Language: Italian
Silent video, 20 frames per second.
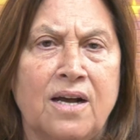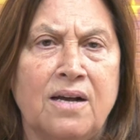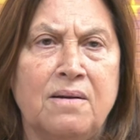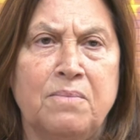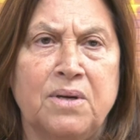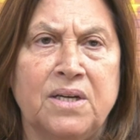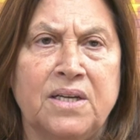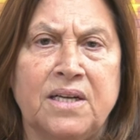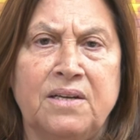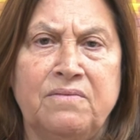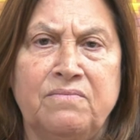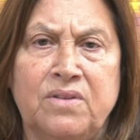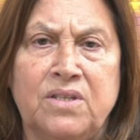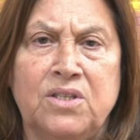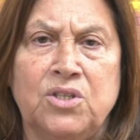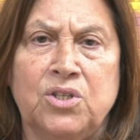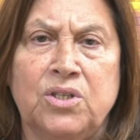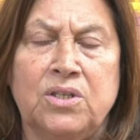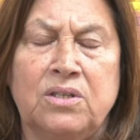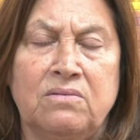A ma che
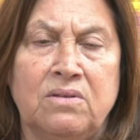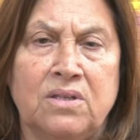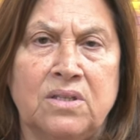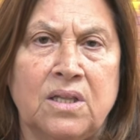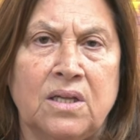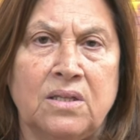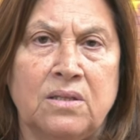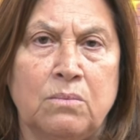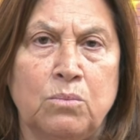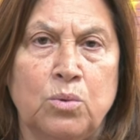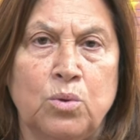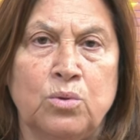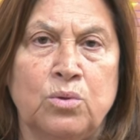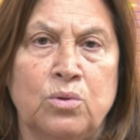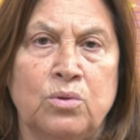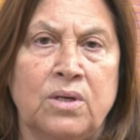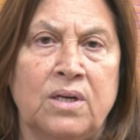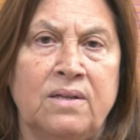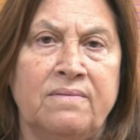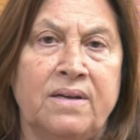invece è diventata
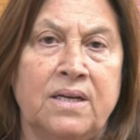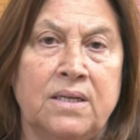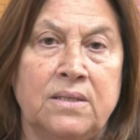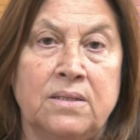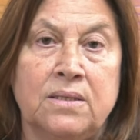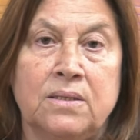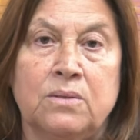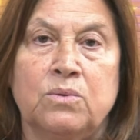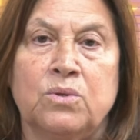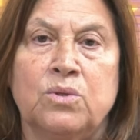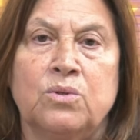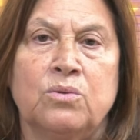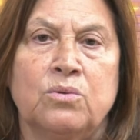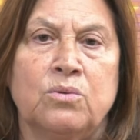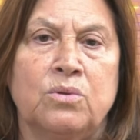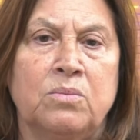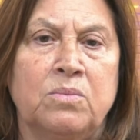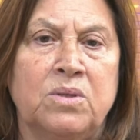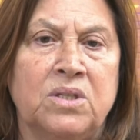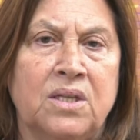molto rilevante in questi
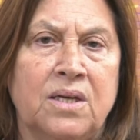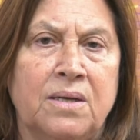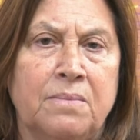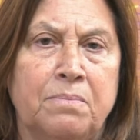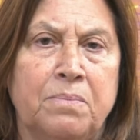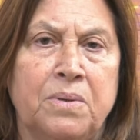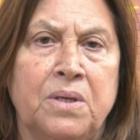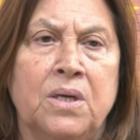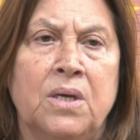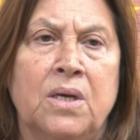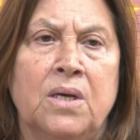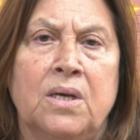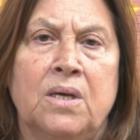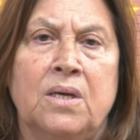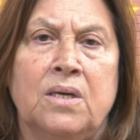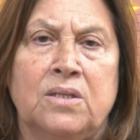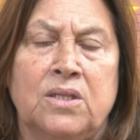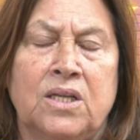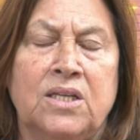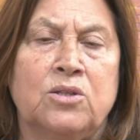ultimi tempi.
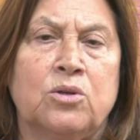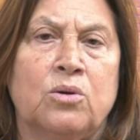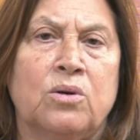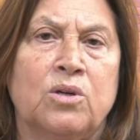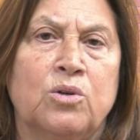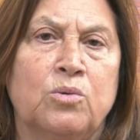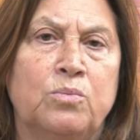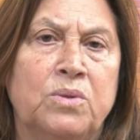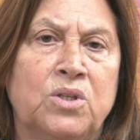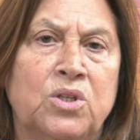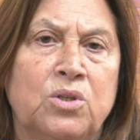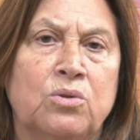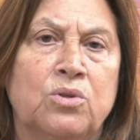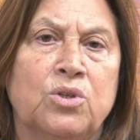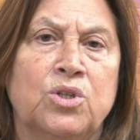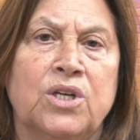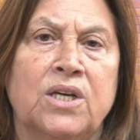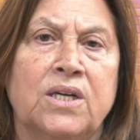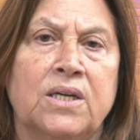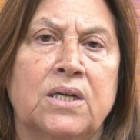Dentro la commissione
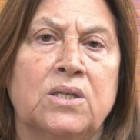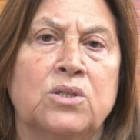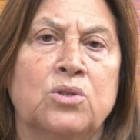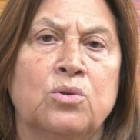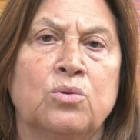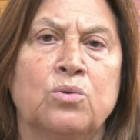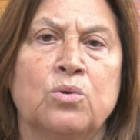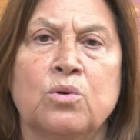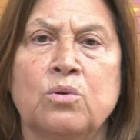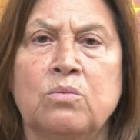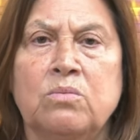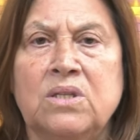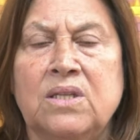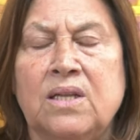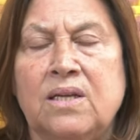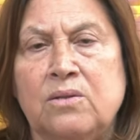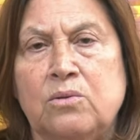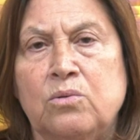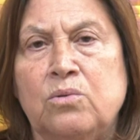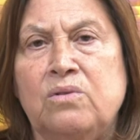c'è anche il
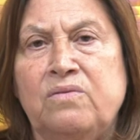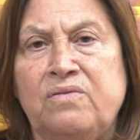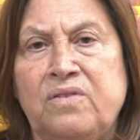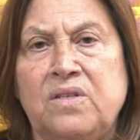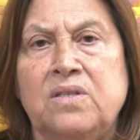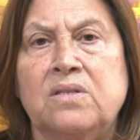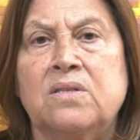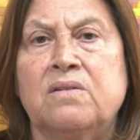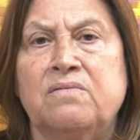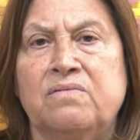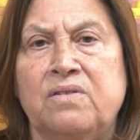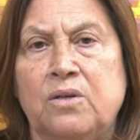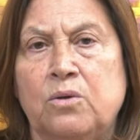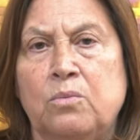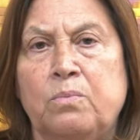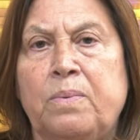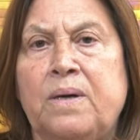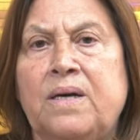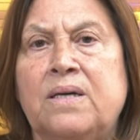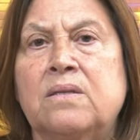sottocomitato di difesa, farò
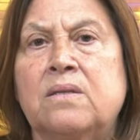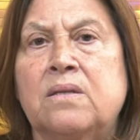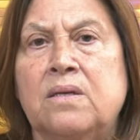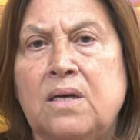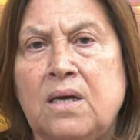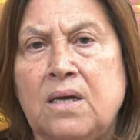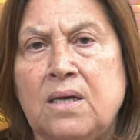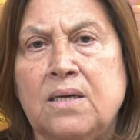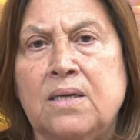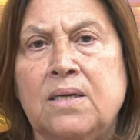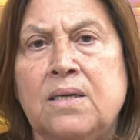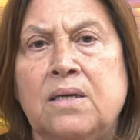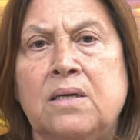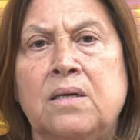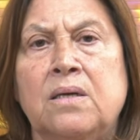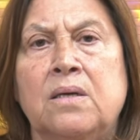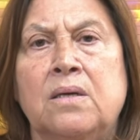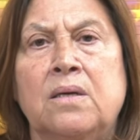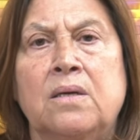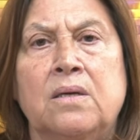parte anche
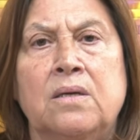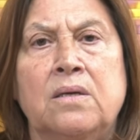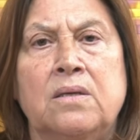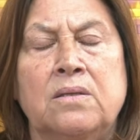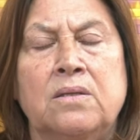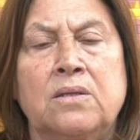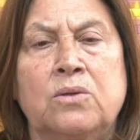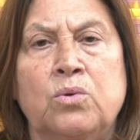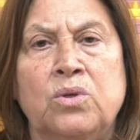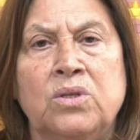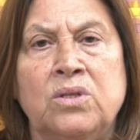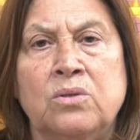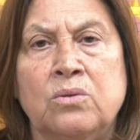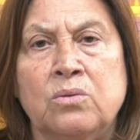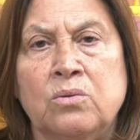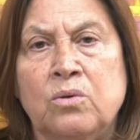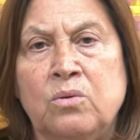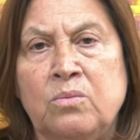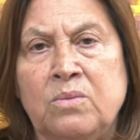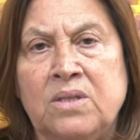di
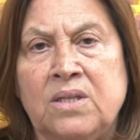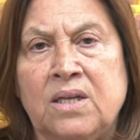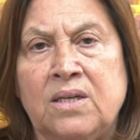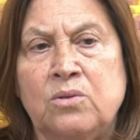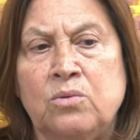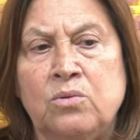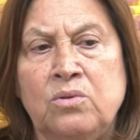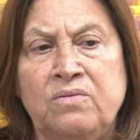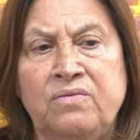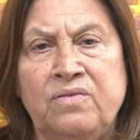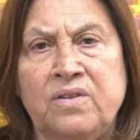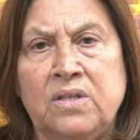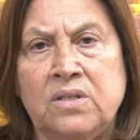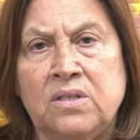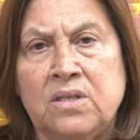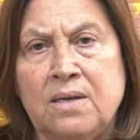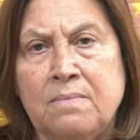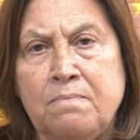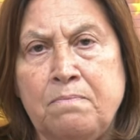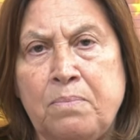questo comitato
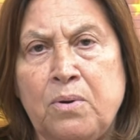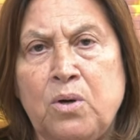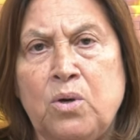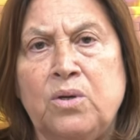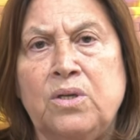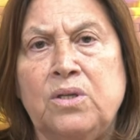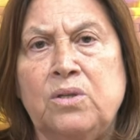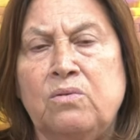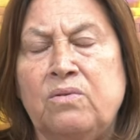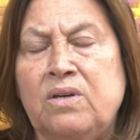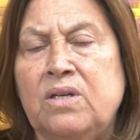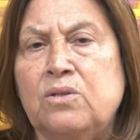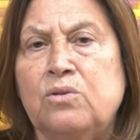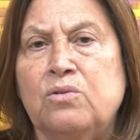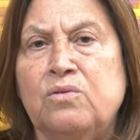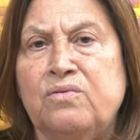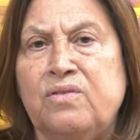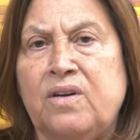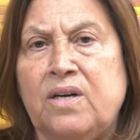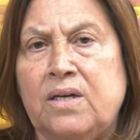difesa e poi
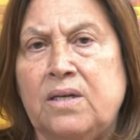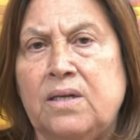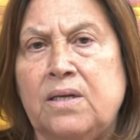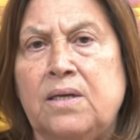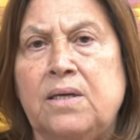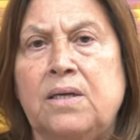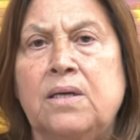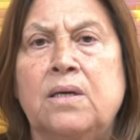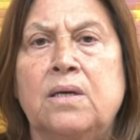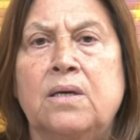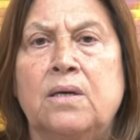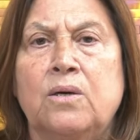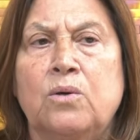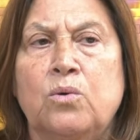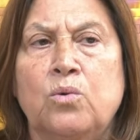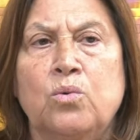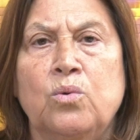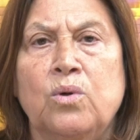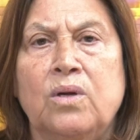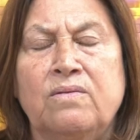dovendo fare
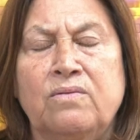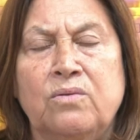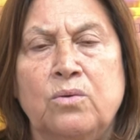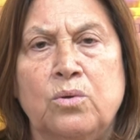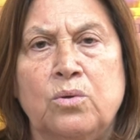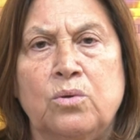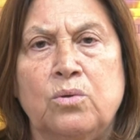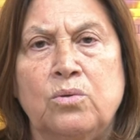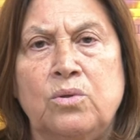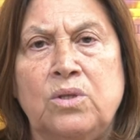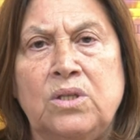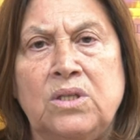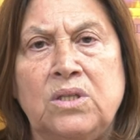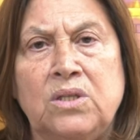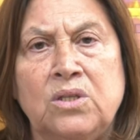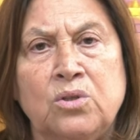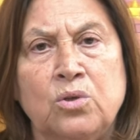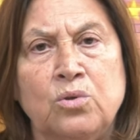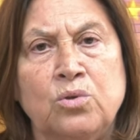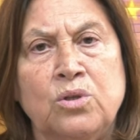un lavoro
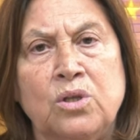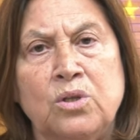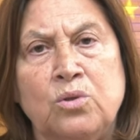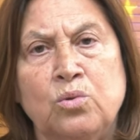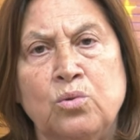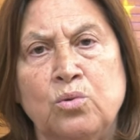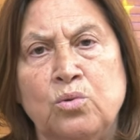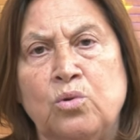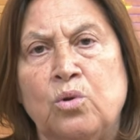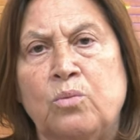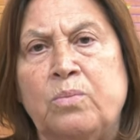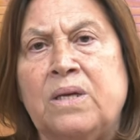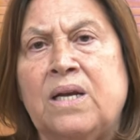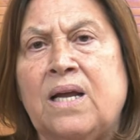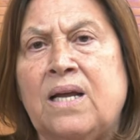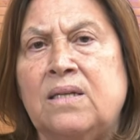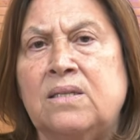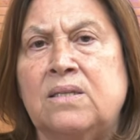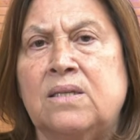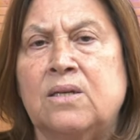di sostituto per
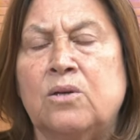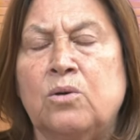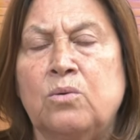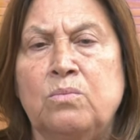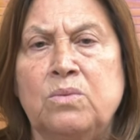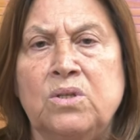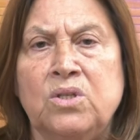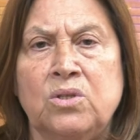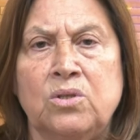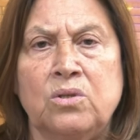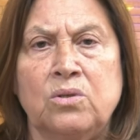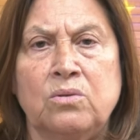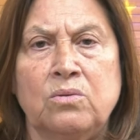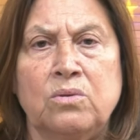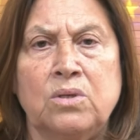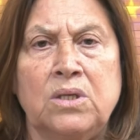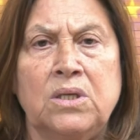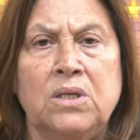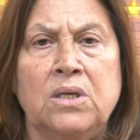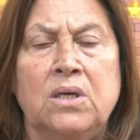altre
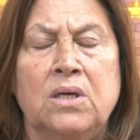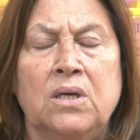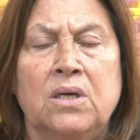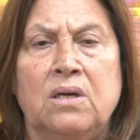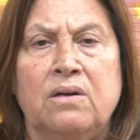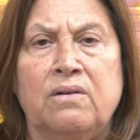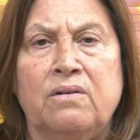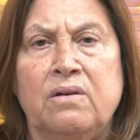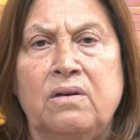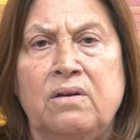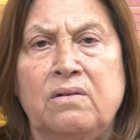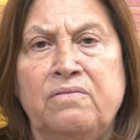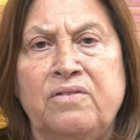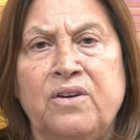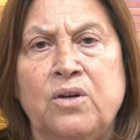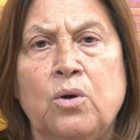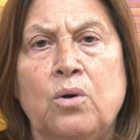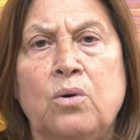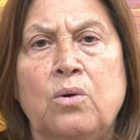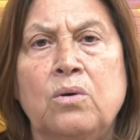commissioni eh,
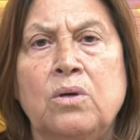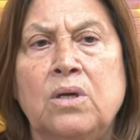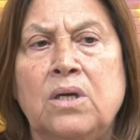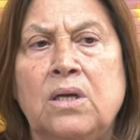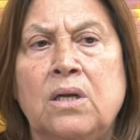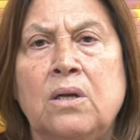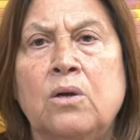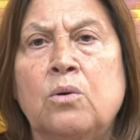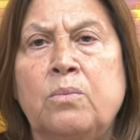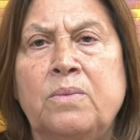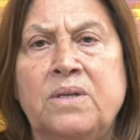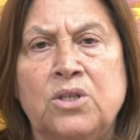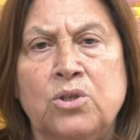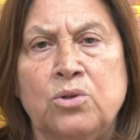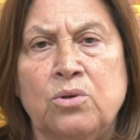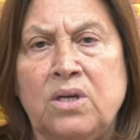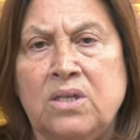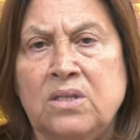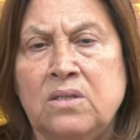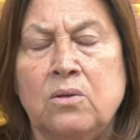farò il
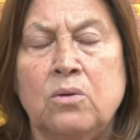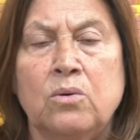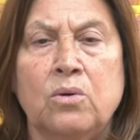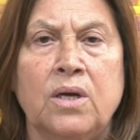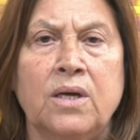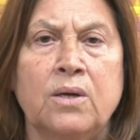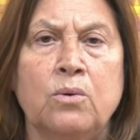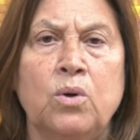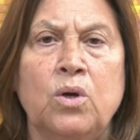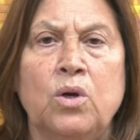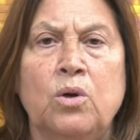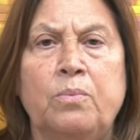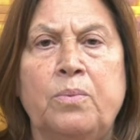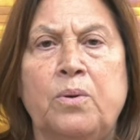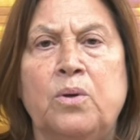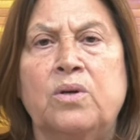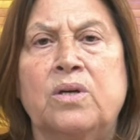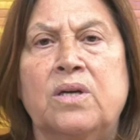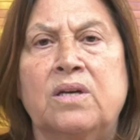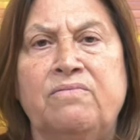commercio estero che è quello
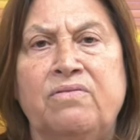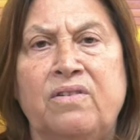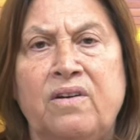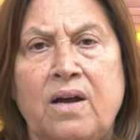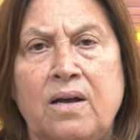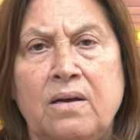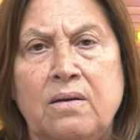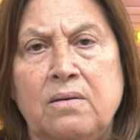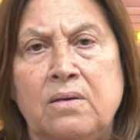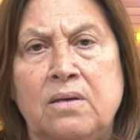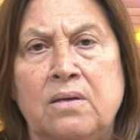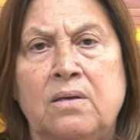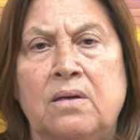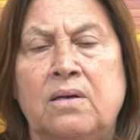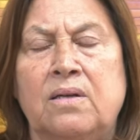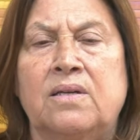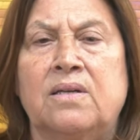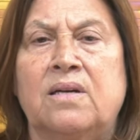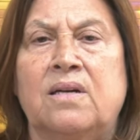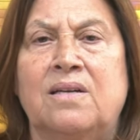poi che fa,
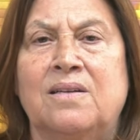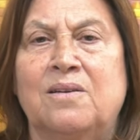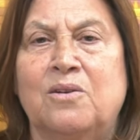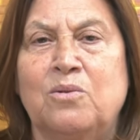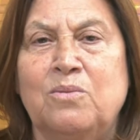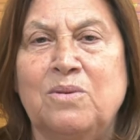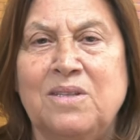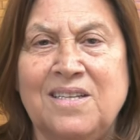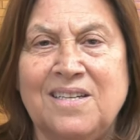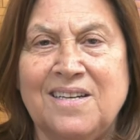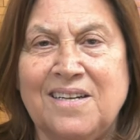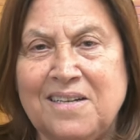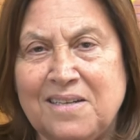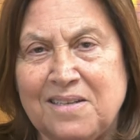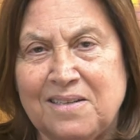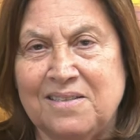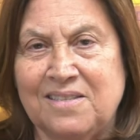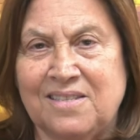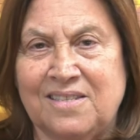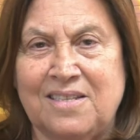il, dire,
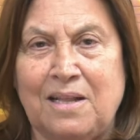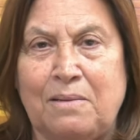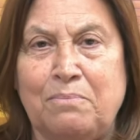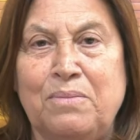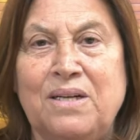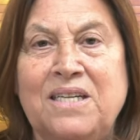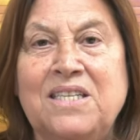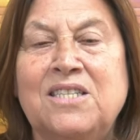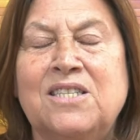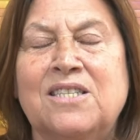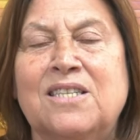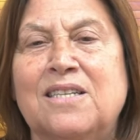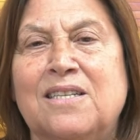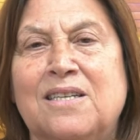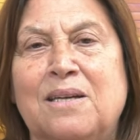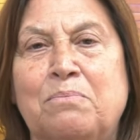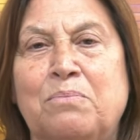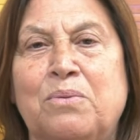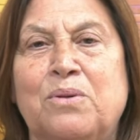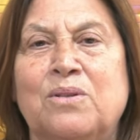stabilisce i
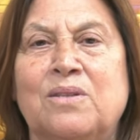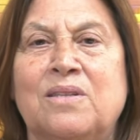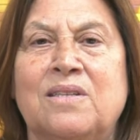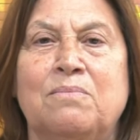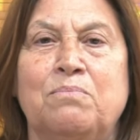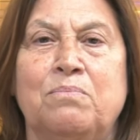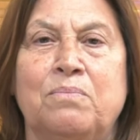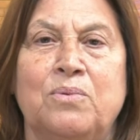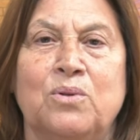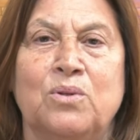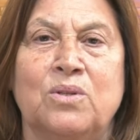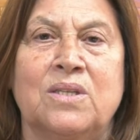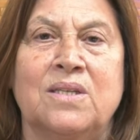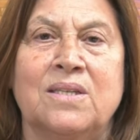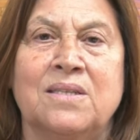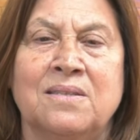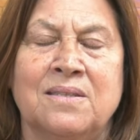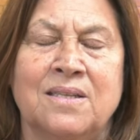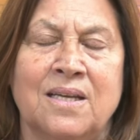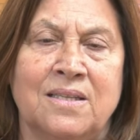rapporti più
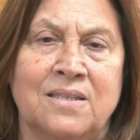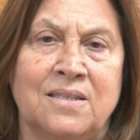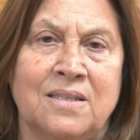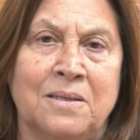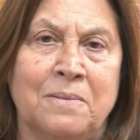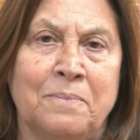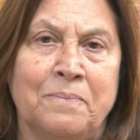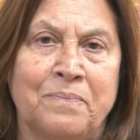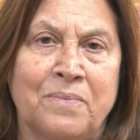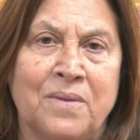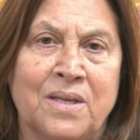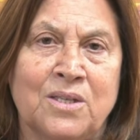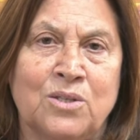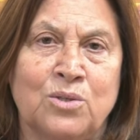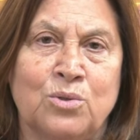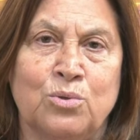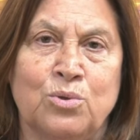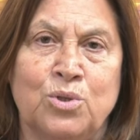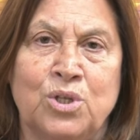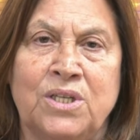interessanti
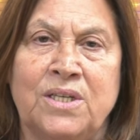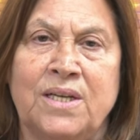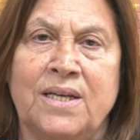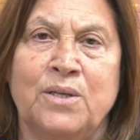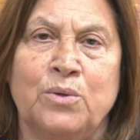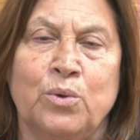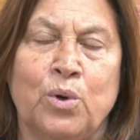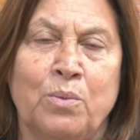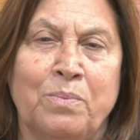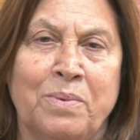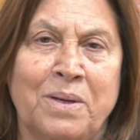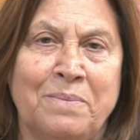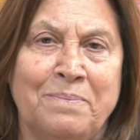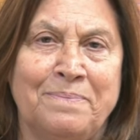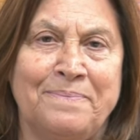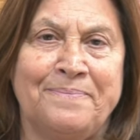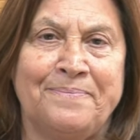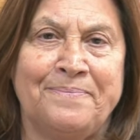su Cina e Europa.